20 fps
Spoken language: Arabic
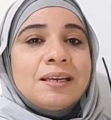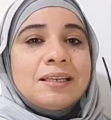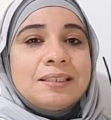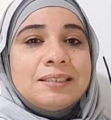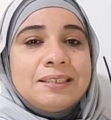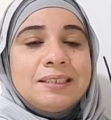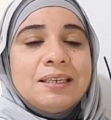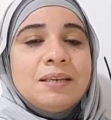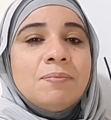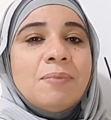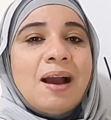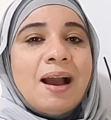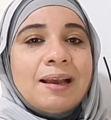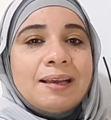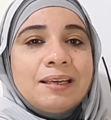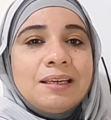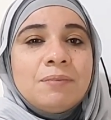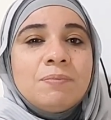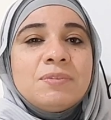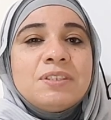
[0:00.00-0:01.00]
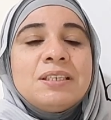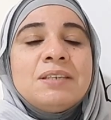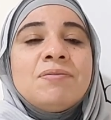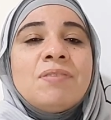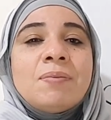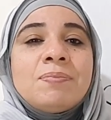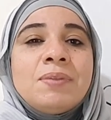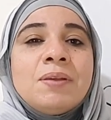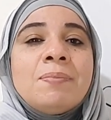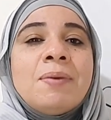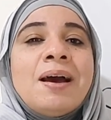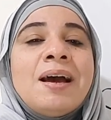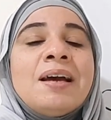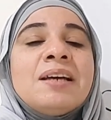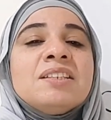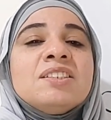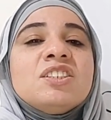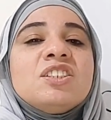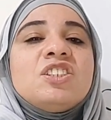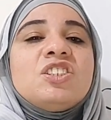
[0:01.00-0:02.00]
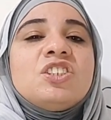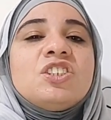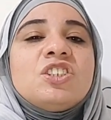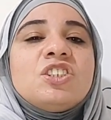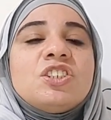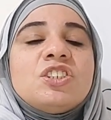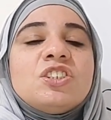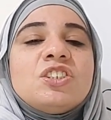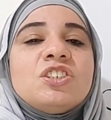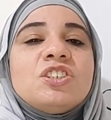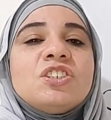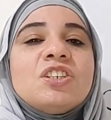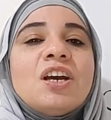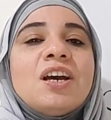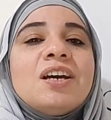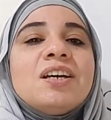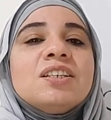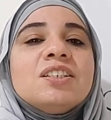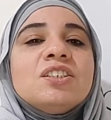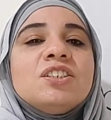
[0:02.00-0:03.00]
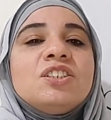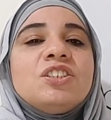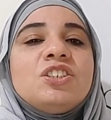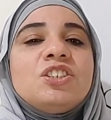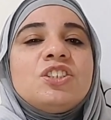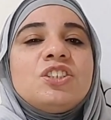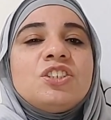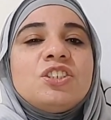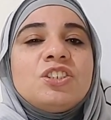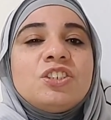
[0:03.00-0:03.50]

الدي مع الجيم دي فبتبقى ج ج